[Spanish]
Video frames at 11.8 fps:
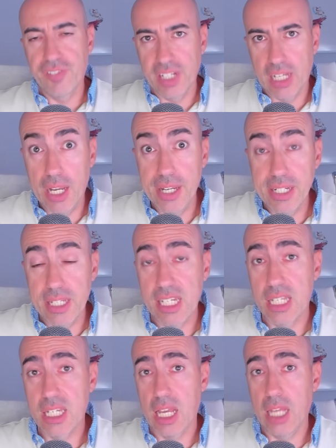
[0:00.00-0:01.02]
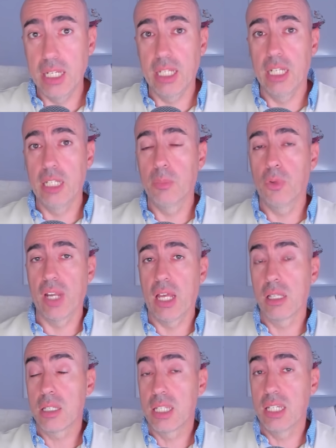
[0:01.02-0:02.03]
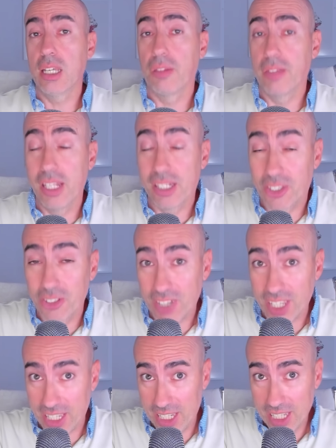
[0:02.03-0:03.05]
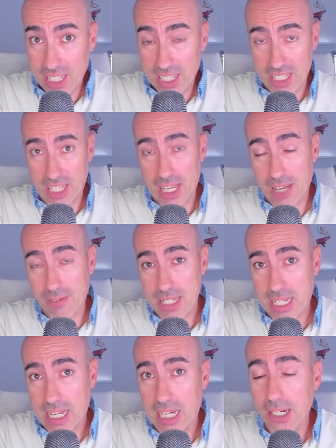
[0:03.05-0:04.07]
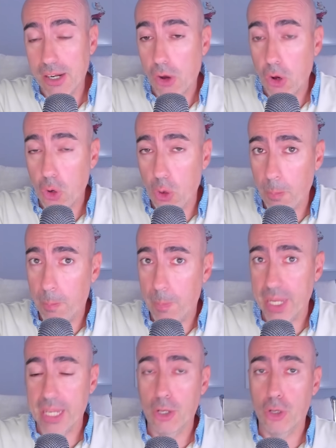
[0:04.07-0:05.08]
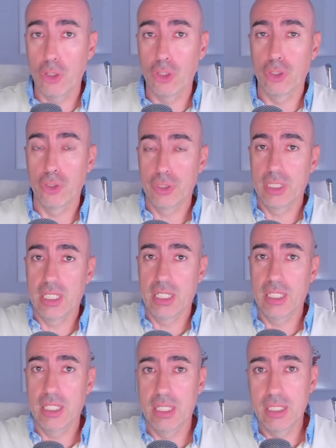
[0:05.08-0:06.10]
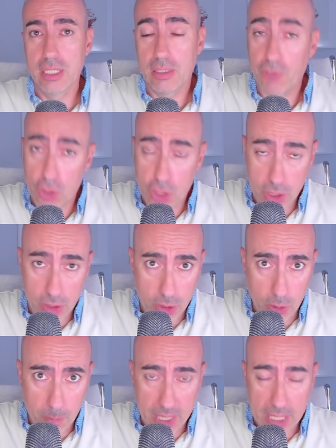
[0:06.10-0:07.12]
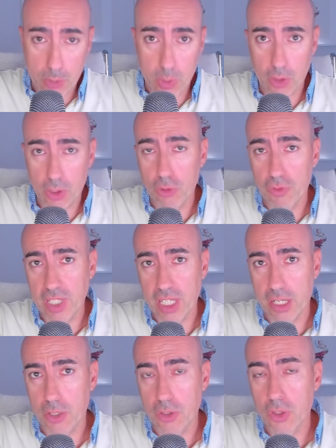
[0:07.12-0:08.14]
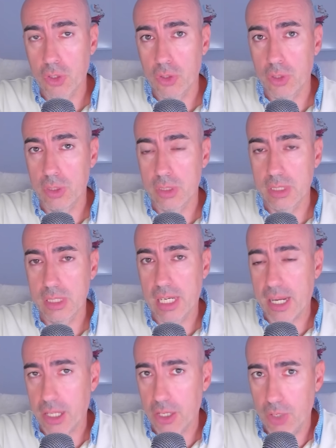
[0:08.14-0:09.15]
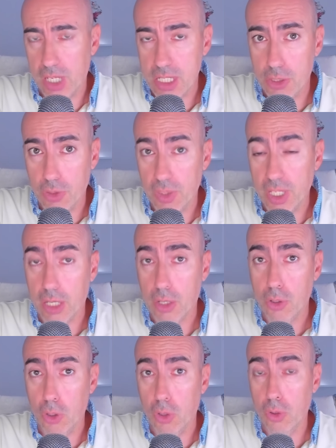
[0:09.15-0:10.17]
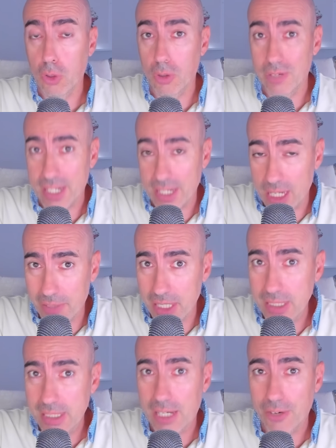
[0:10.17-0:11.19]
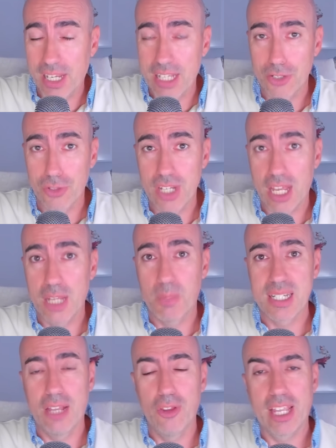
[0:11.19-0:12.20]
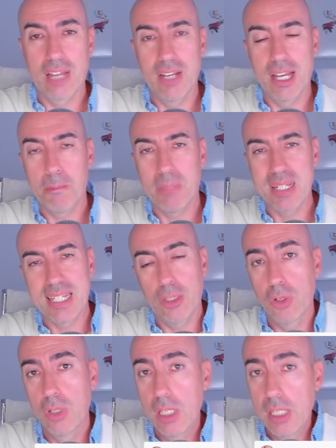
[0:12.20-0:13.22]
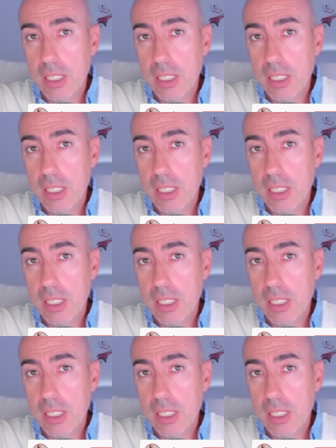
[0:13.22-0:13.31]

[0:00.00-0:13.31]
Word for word: final, ni chicha ni limonada. Sí es cierto que eh, Abascal rompe con... Eh, Vox rompe el acuerdo de gobierno con, en las regiones donde co-gobernaban. Ahora eso ya es pasado, hay que hablar el pasado.